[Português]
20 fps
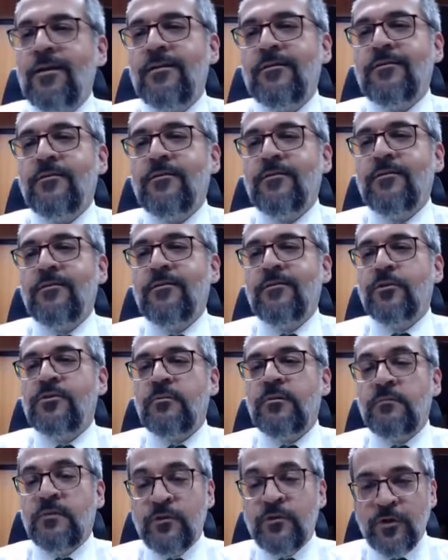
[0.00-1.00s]
se, você,
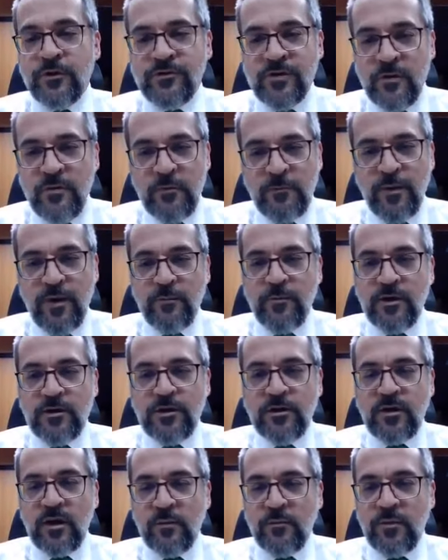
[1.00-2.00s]
se você me permitir
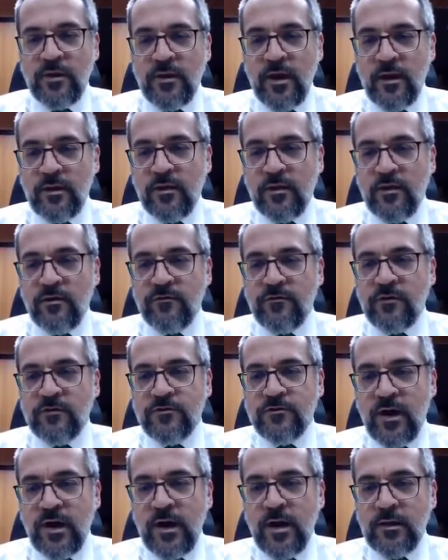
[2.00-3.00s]
terminar a
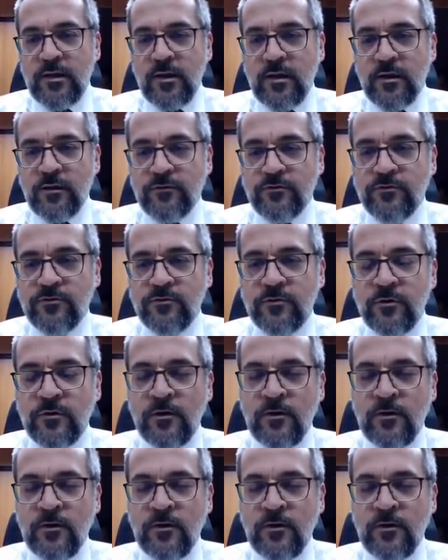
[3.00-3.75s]
entrevista, eu agradeço.